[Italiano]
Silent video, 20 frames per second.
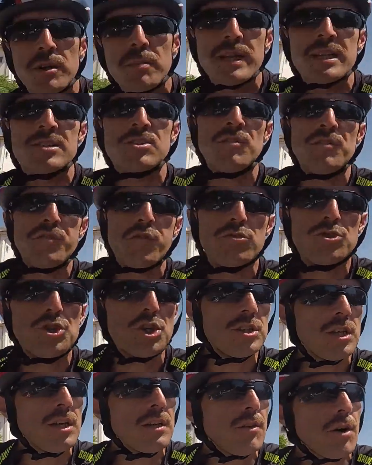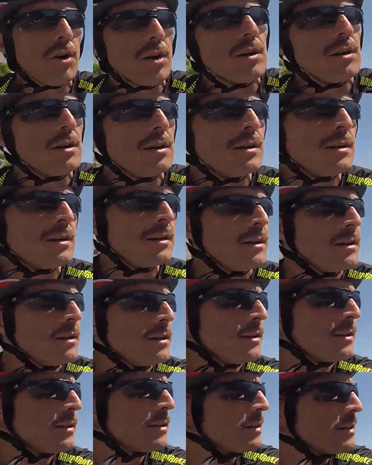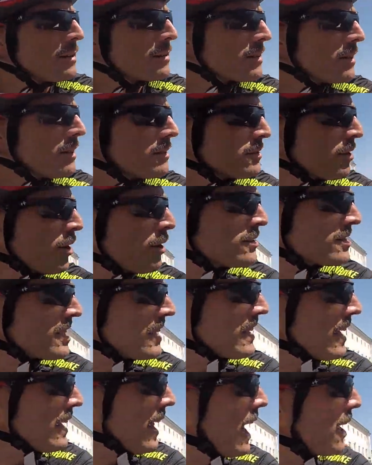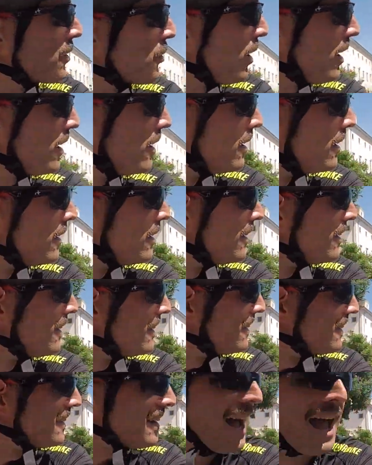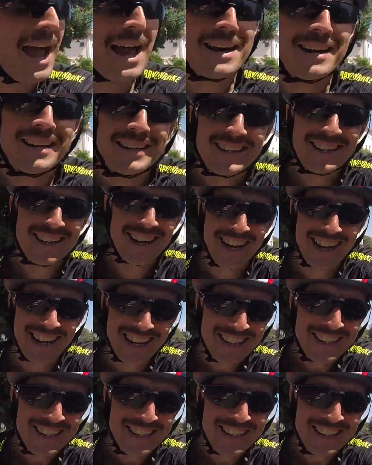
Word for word: ripreso un fuggitivo No, non sei italiano eh? eh.